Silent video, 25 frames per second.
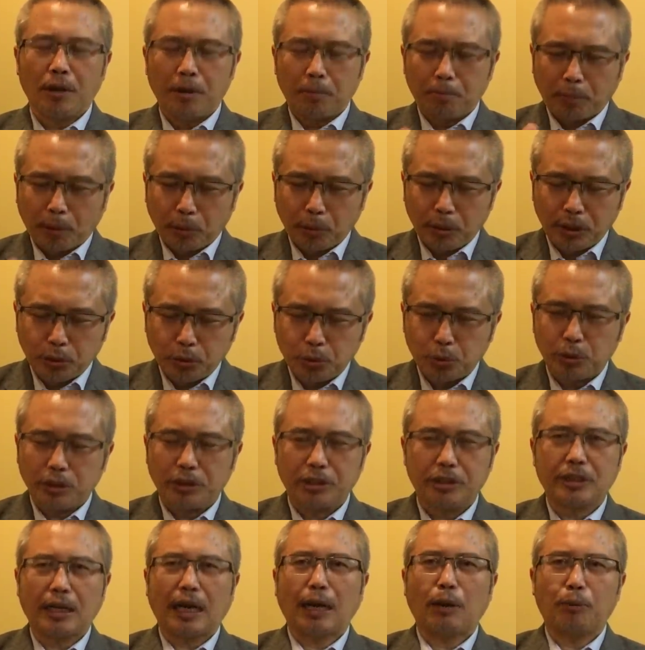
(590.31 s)
贸易
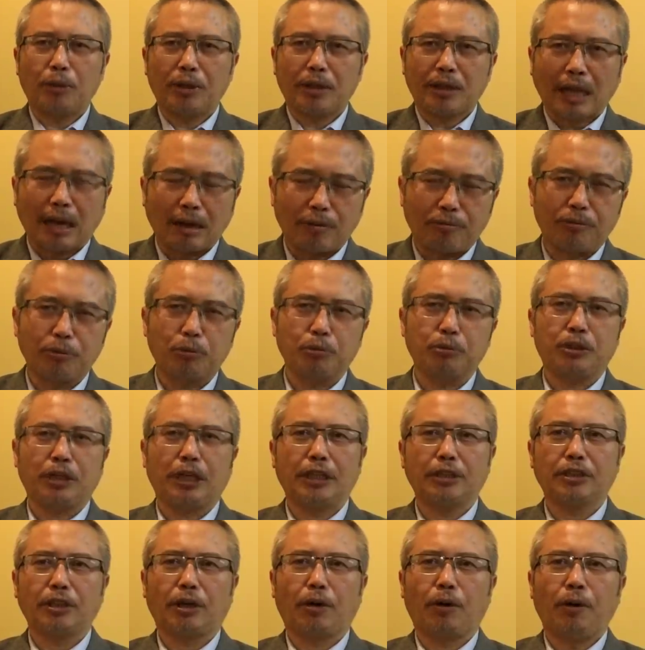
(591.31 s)
顺差会大幅度
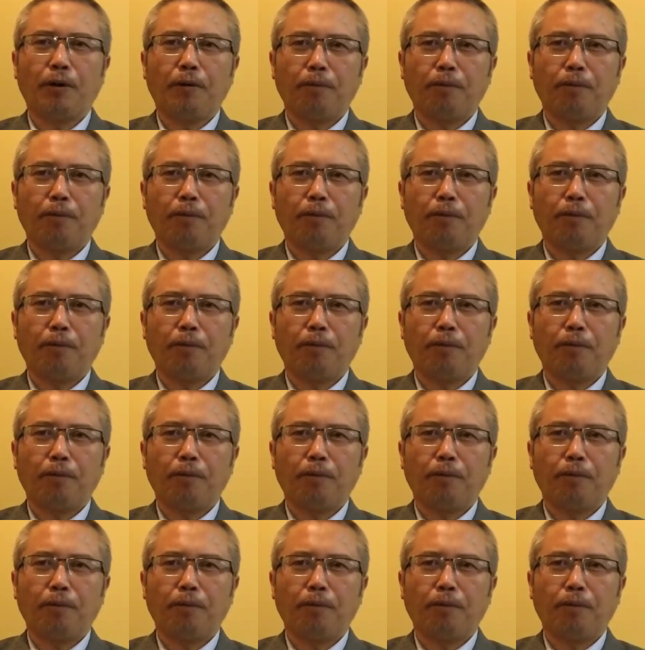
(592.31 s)
减少。